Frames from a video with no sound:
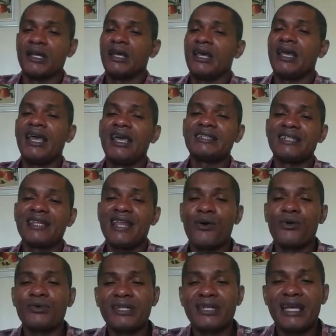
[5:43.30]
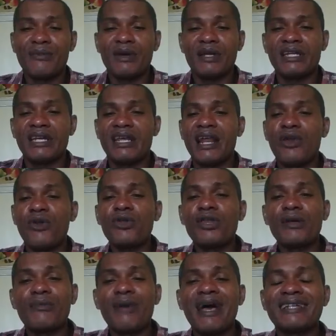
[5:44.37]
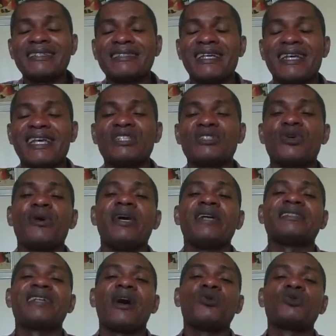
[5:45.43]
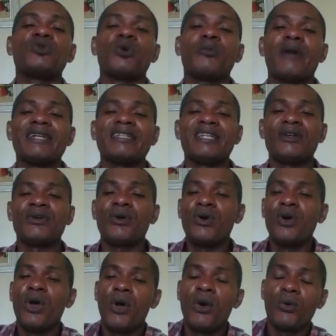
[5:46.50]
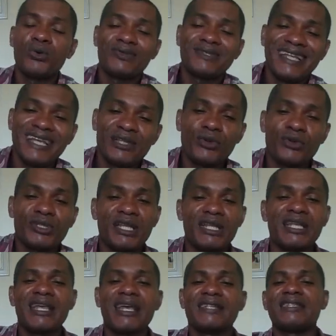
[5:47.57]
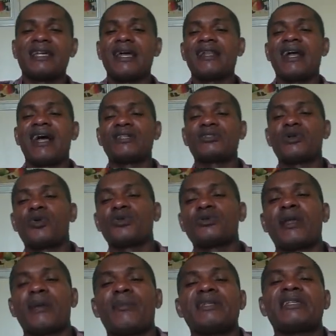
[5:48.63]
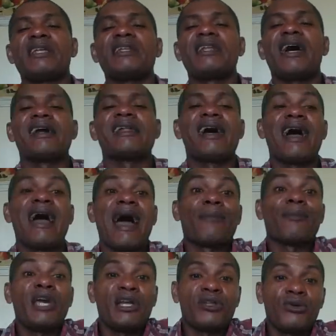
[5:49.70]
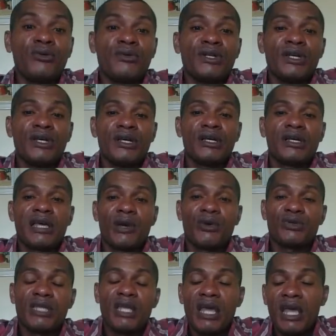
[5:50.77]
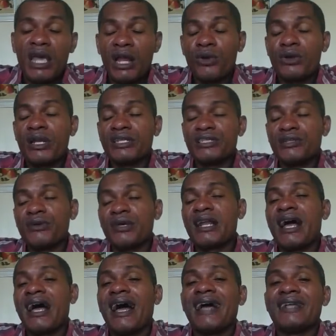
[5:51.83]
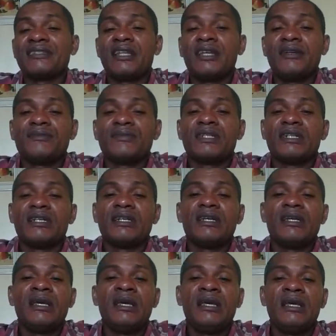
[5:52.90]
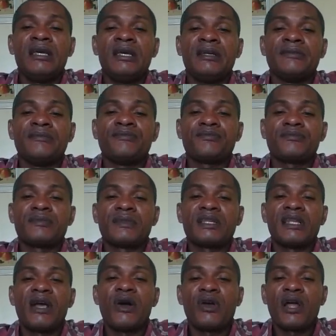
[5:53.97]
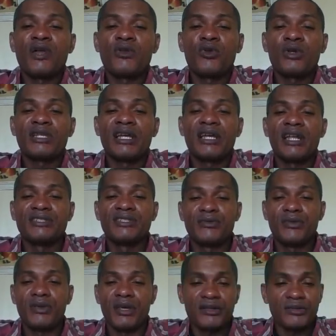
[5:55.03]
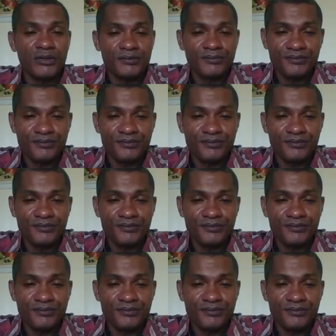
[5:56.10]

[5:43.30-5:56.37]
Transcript: Es la única manera. Lo demás, eso es automático. Usted no tiene que hacer absolutamente nada, a menos que usted lo recibiera antes y, y ahora no lo esté recibiendo.